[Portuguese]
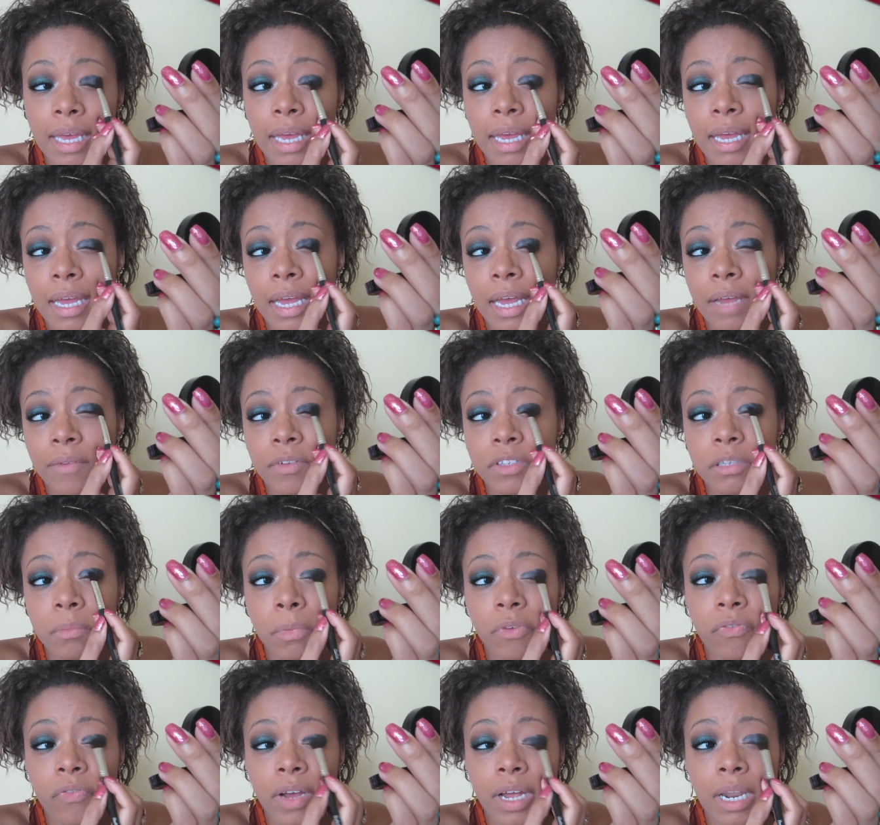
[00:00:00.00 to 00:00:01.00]
Aí é, você
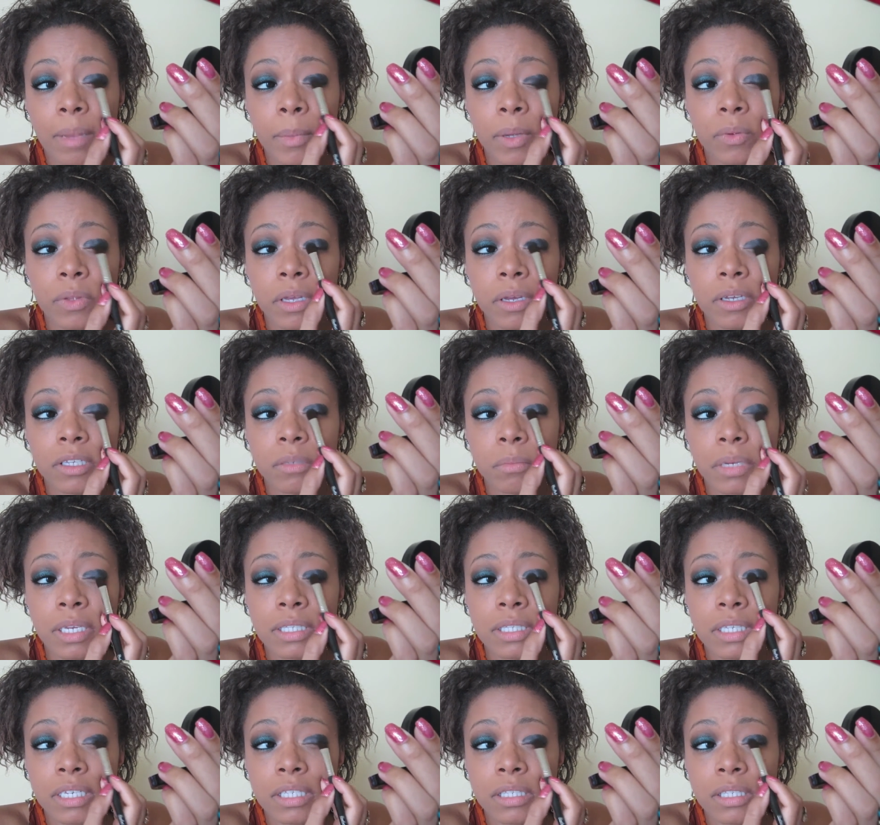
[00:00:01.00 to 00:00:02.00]
me fala, meu Deus,
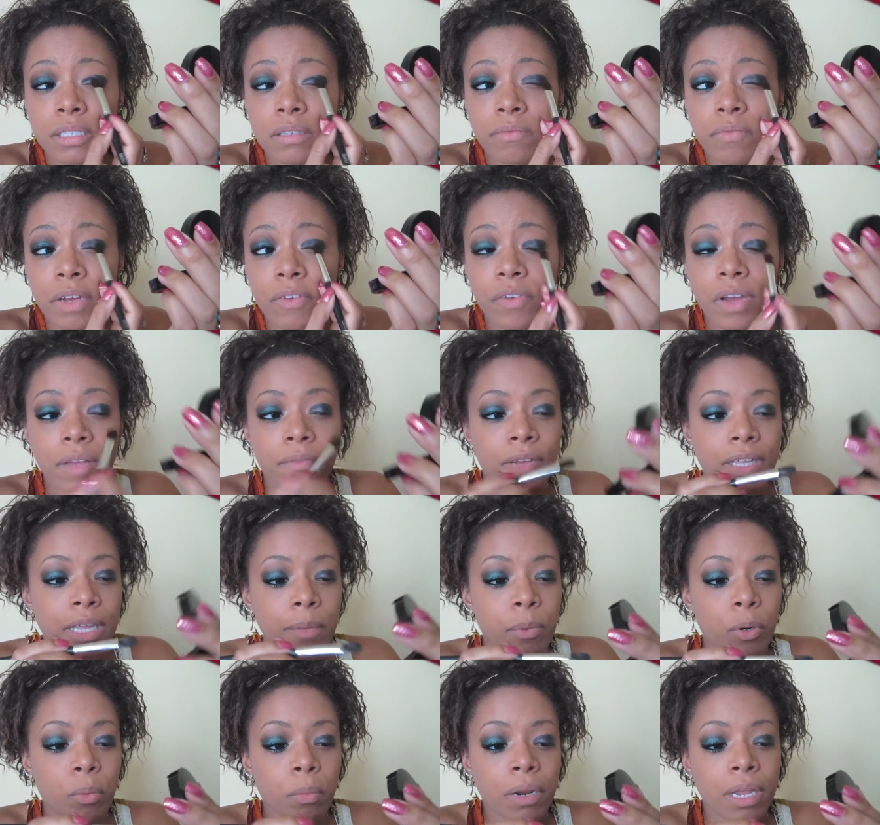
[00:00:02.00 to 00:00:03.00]
mas isso vai, ficar, vai ter
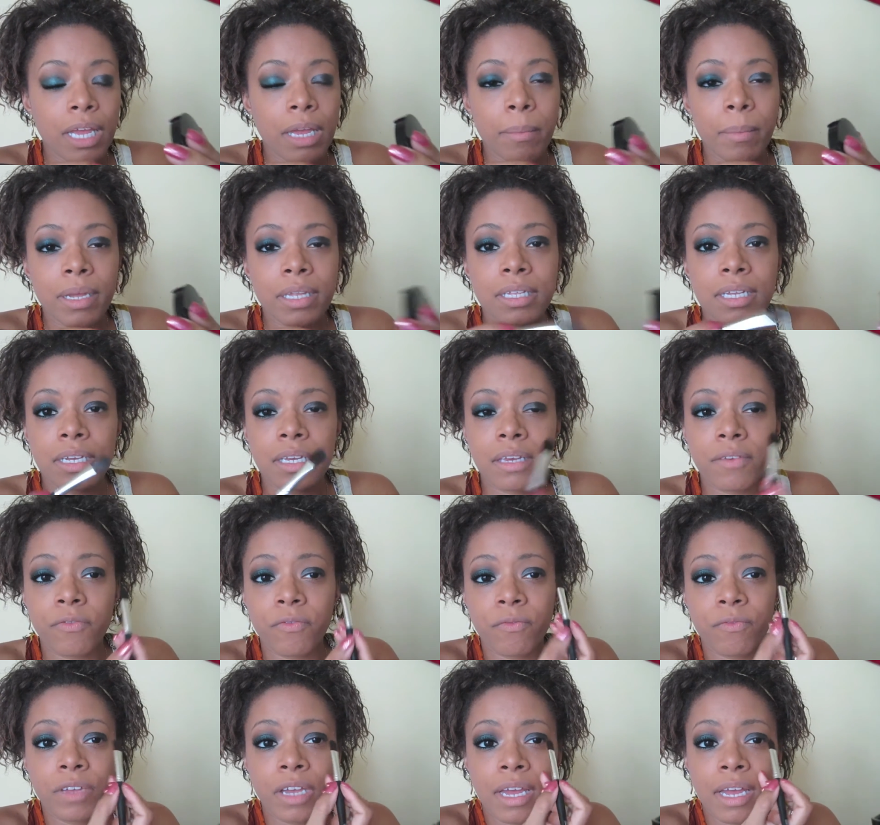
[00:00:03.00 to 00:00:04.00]
problema daqui,
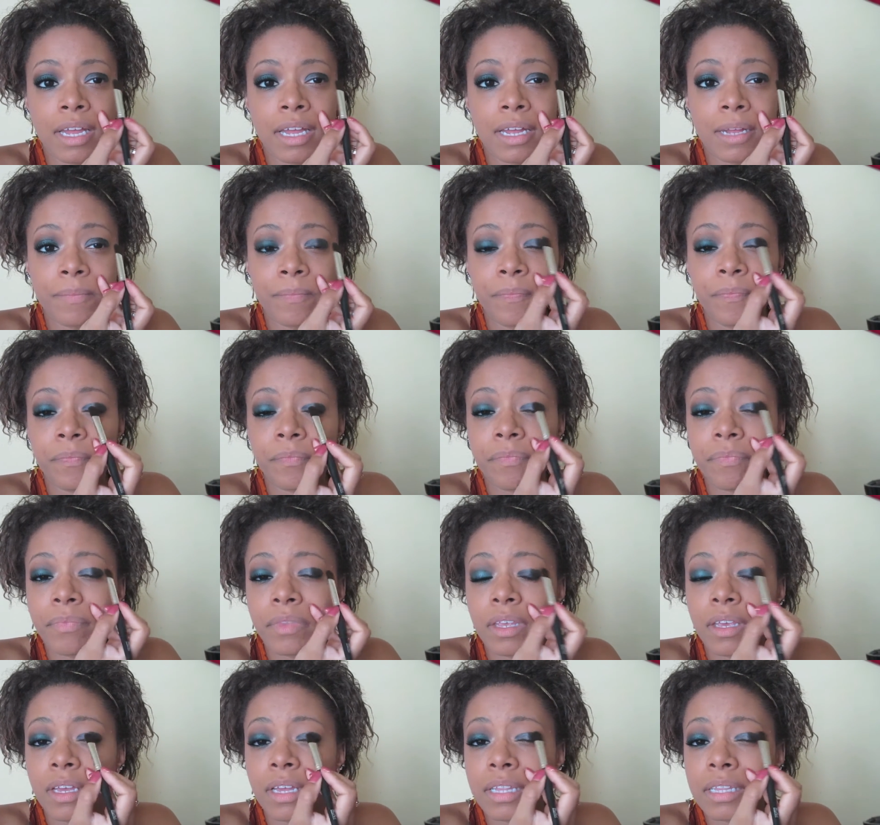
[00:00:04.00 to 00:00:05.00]
é,
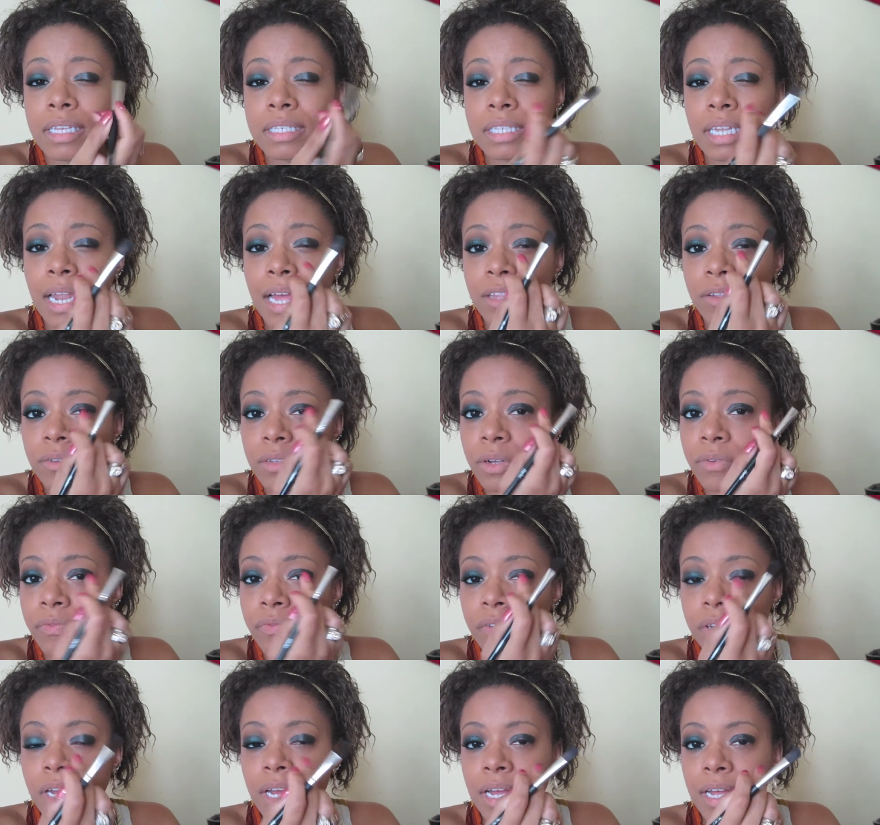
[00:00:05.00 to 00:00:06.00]
desse lado não
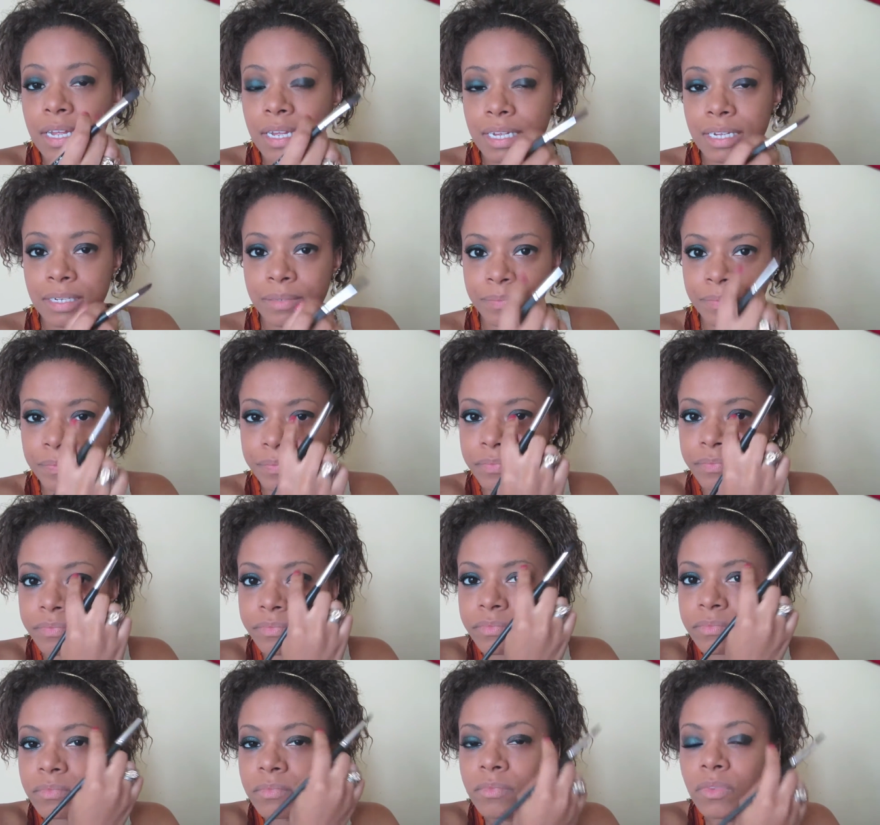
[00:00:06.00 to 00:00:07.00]
ficar...
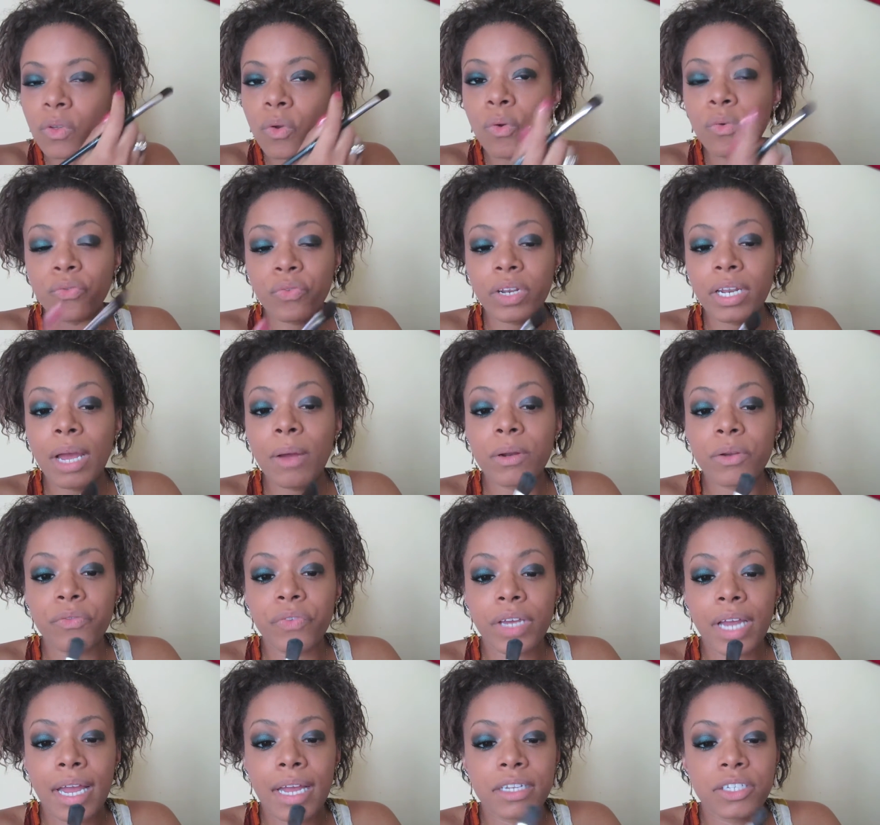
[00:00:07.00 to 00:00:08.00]
O final não
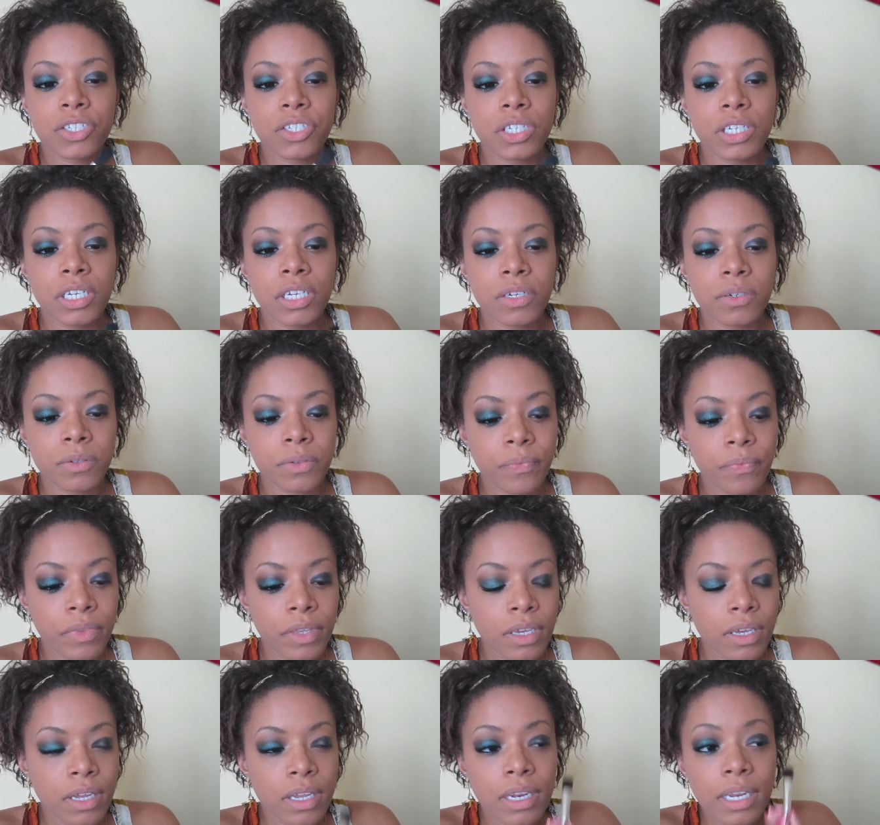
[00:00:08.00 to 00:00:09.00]
ficar retinho?
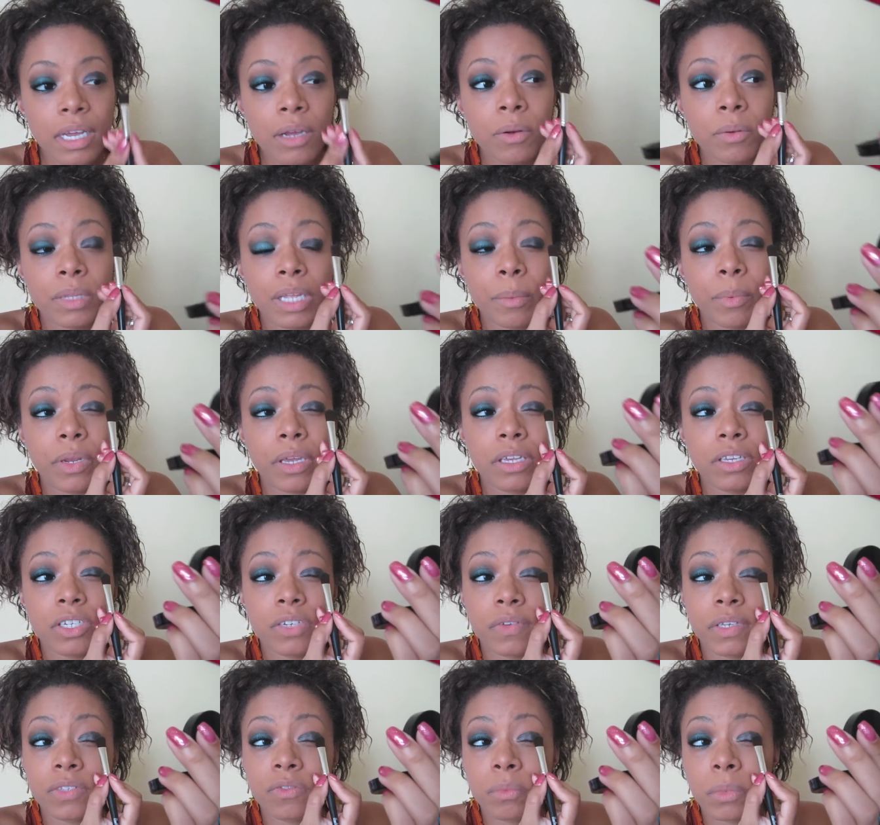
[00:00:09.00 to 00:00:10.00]
Não, não tem porque a
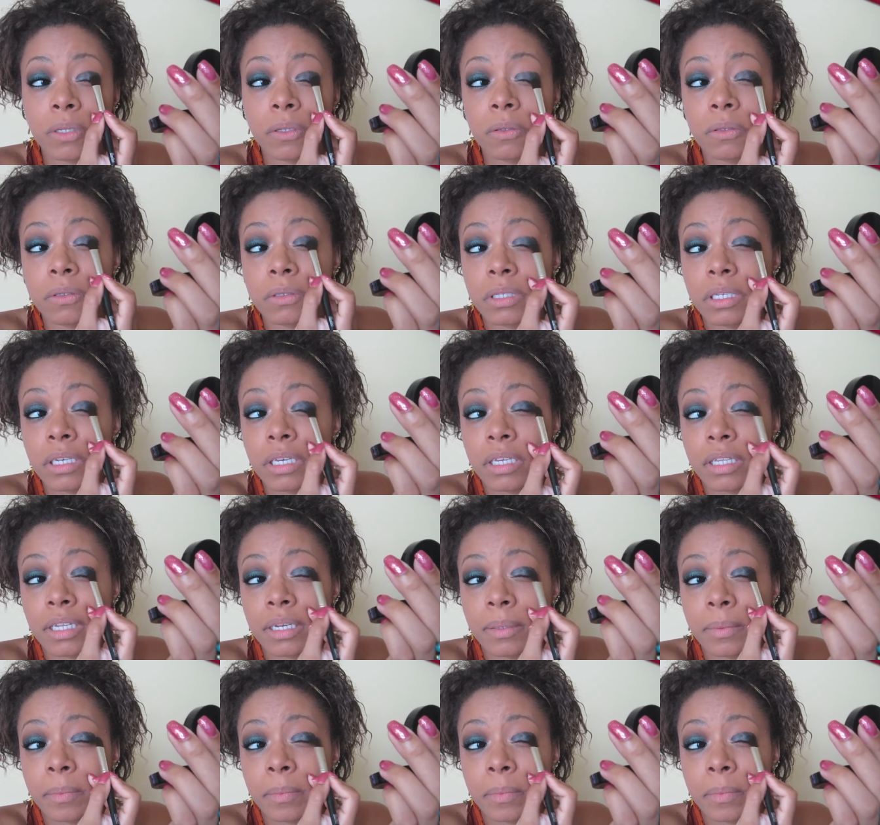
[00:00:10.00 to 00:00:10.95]
gente vai esfumar tudo isso daqui, tá?